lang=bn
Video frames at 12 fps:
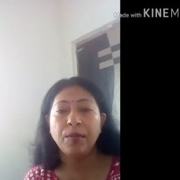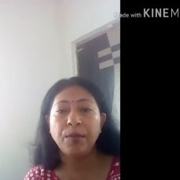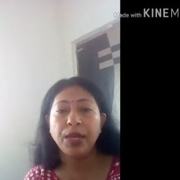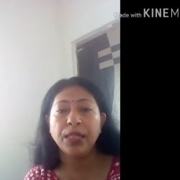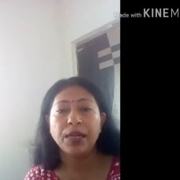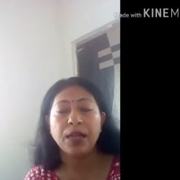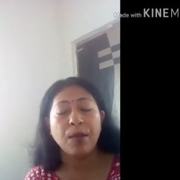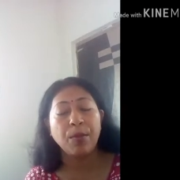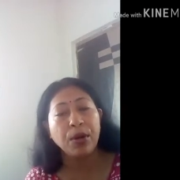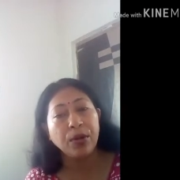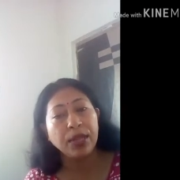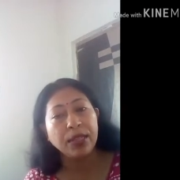ব্যথাটা
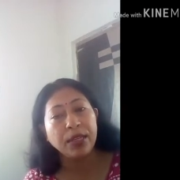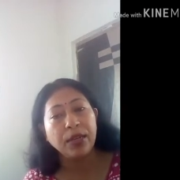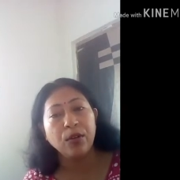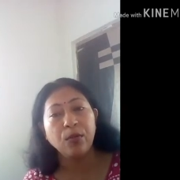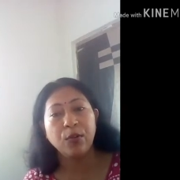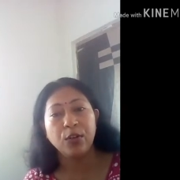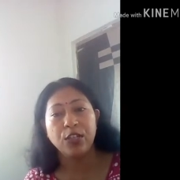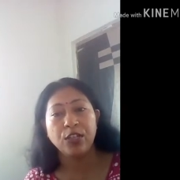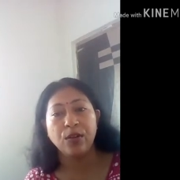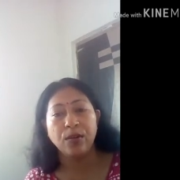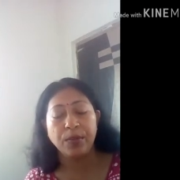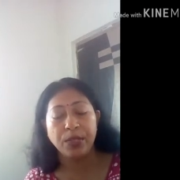আমারও একদিন এরম
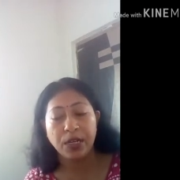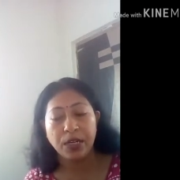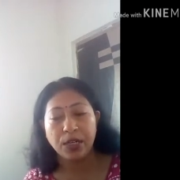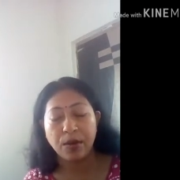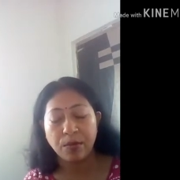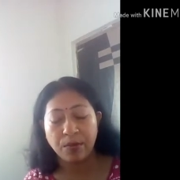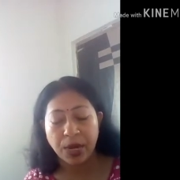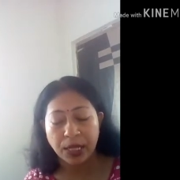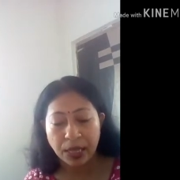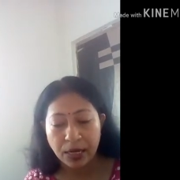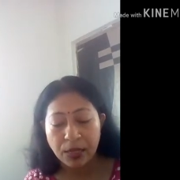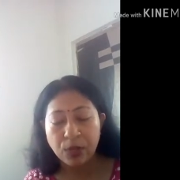হয়েছিল আমি সেই সে
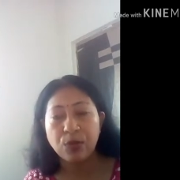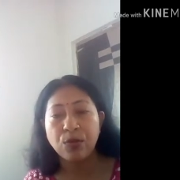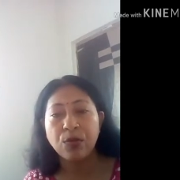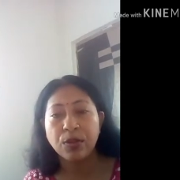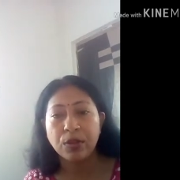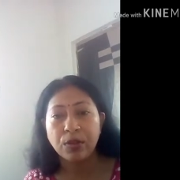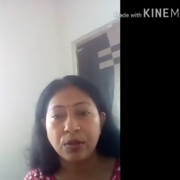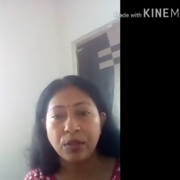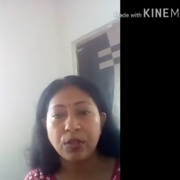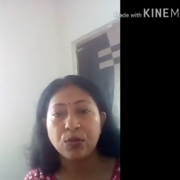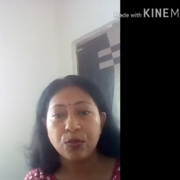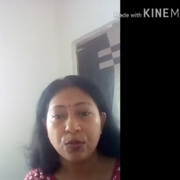মাথা নিচু
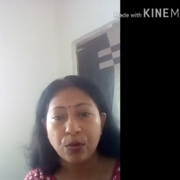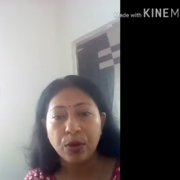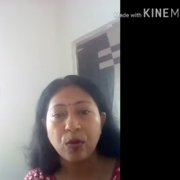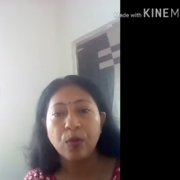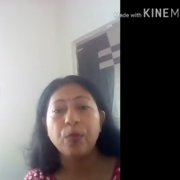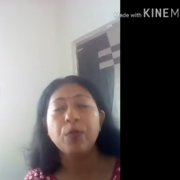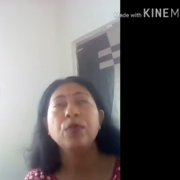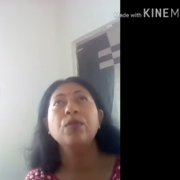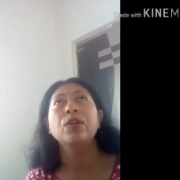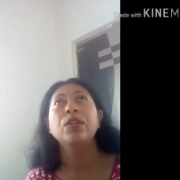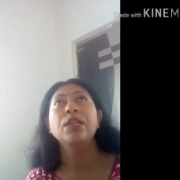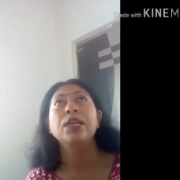নিচু করে ওপর
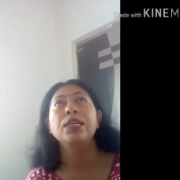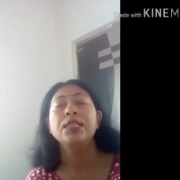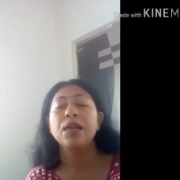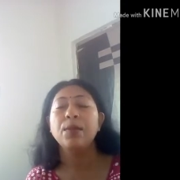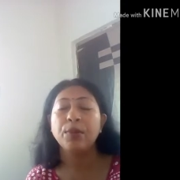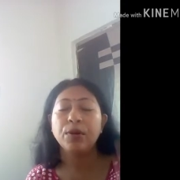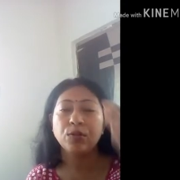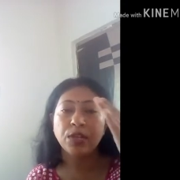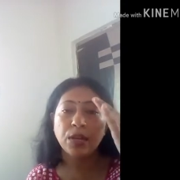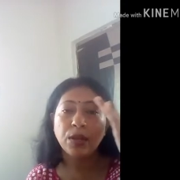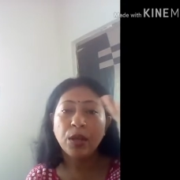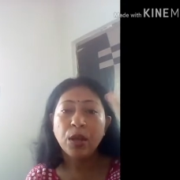করতে গেছি আমারও
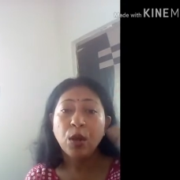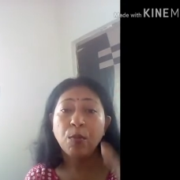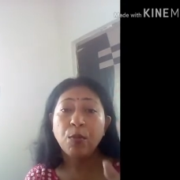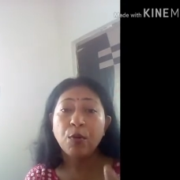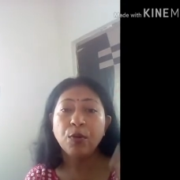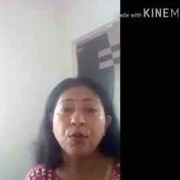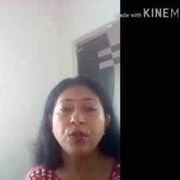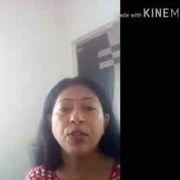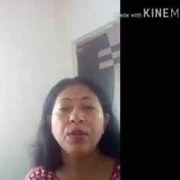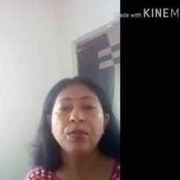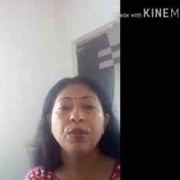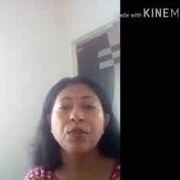সেই পনেরো
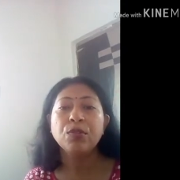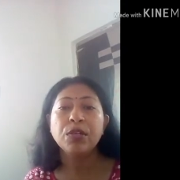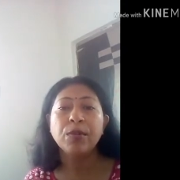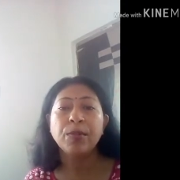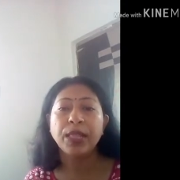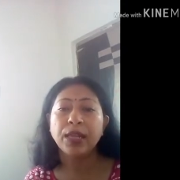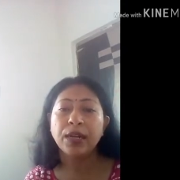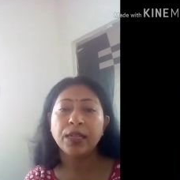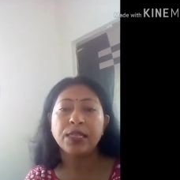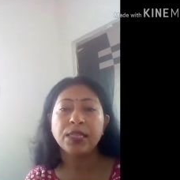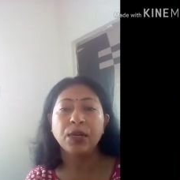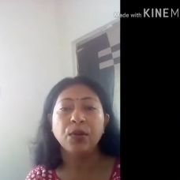দিনের মতো সেই ব্যথাটা
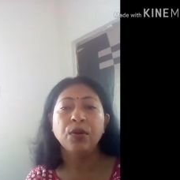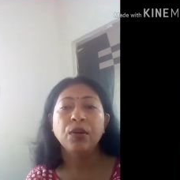ছিল